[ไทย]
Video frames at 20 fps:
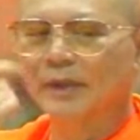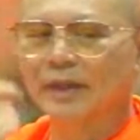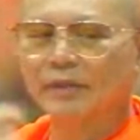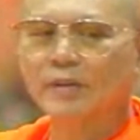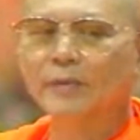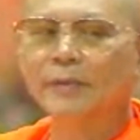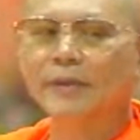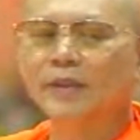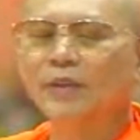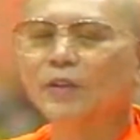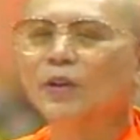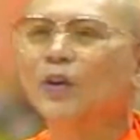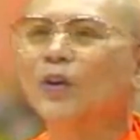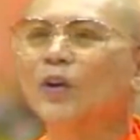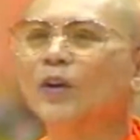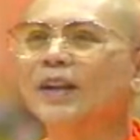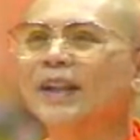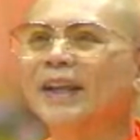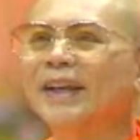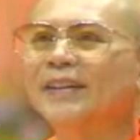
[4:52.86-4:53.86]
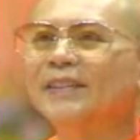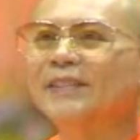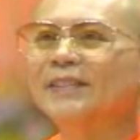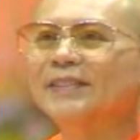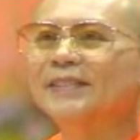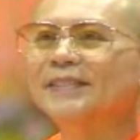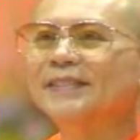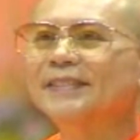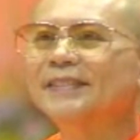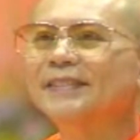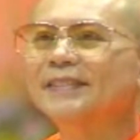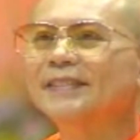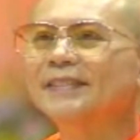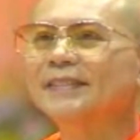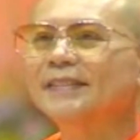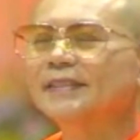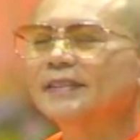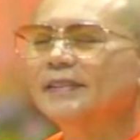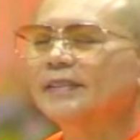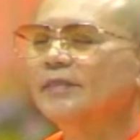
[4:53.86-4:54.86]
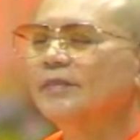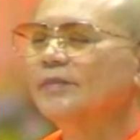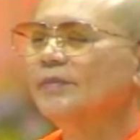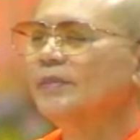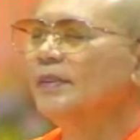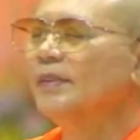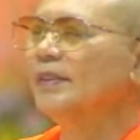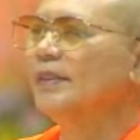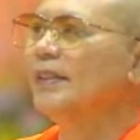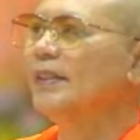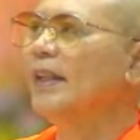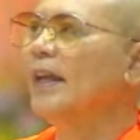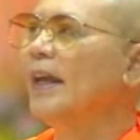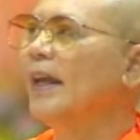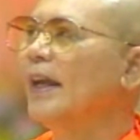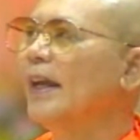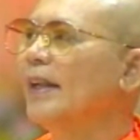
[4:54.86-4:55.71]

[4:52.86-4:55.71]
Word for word: แปลว่ามีเจ้าของแล้ว มีสีแด